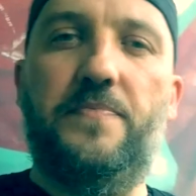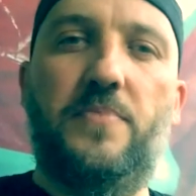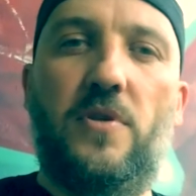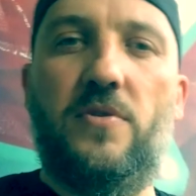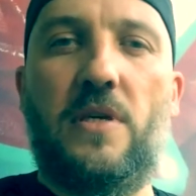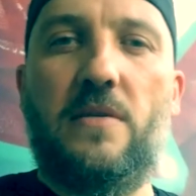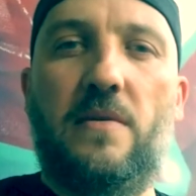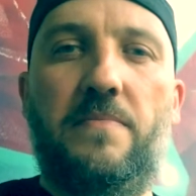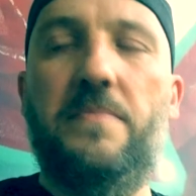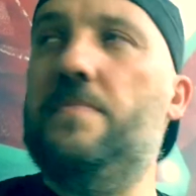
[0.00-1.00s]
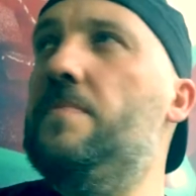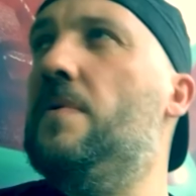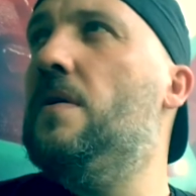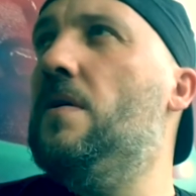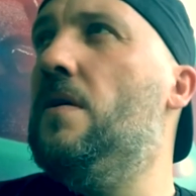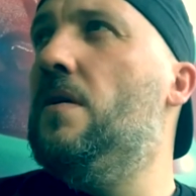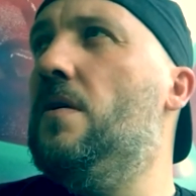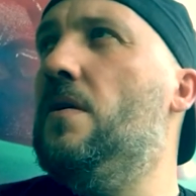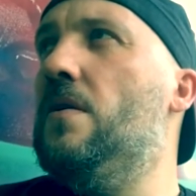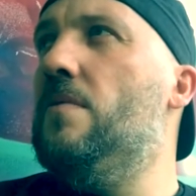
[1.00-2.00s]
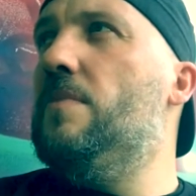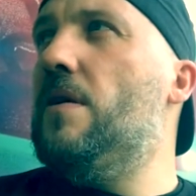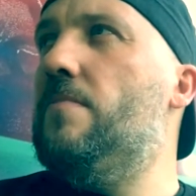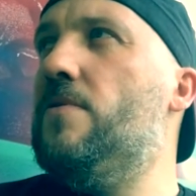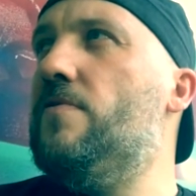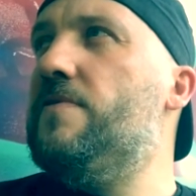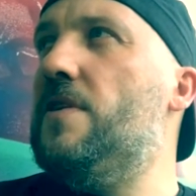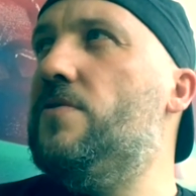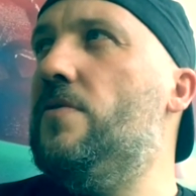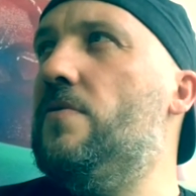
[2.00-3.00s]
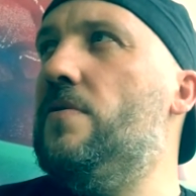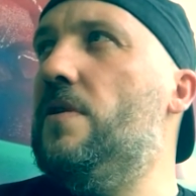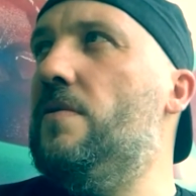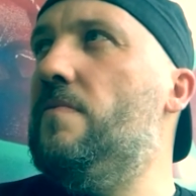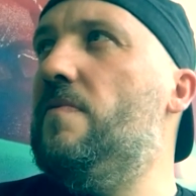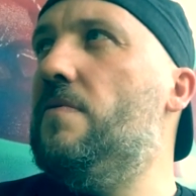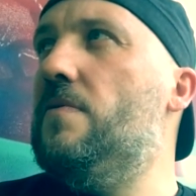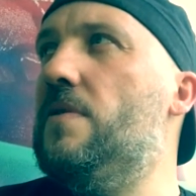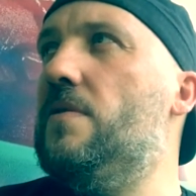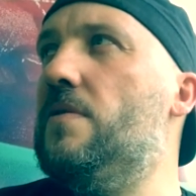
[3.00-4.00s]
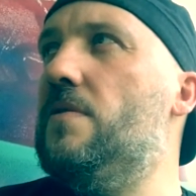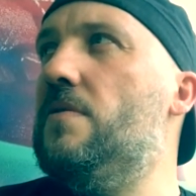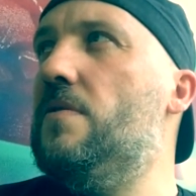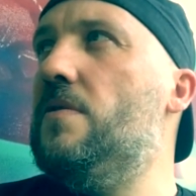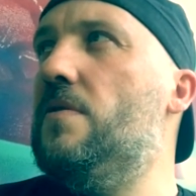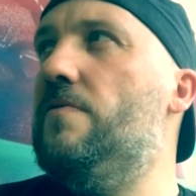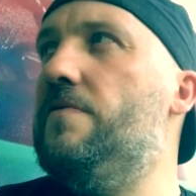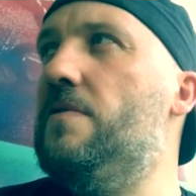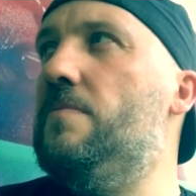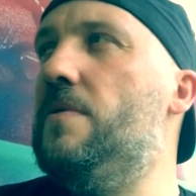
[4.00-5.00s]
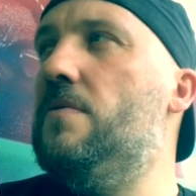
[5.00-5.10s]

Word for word: Przed czasem. Bo ja chyba to w secie oglądałem w ogóle ten, ten jego film